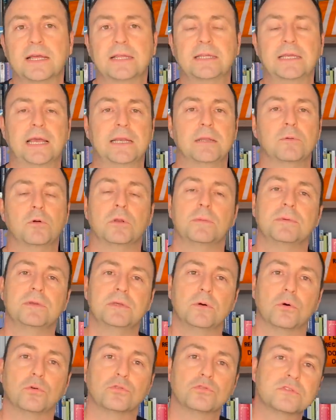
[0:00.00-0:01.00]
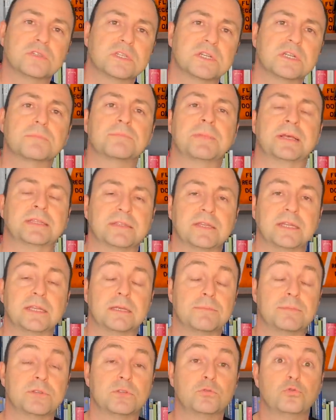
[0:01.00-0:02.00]
yani böyle bir 30-40
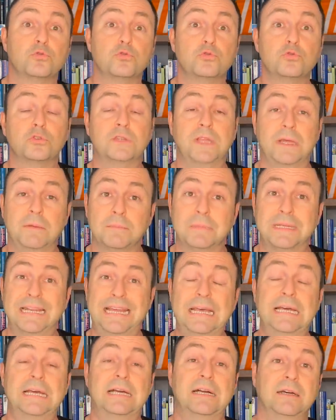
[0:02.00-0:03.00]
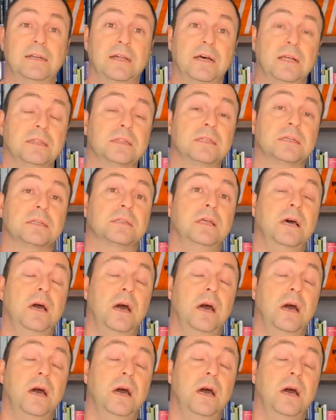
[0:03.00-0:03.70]
metrelik bir düzlükten bile rahatlıkla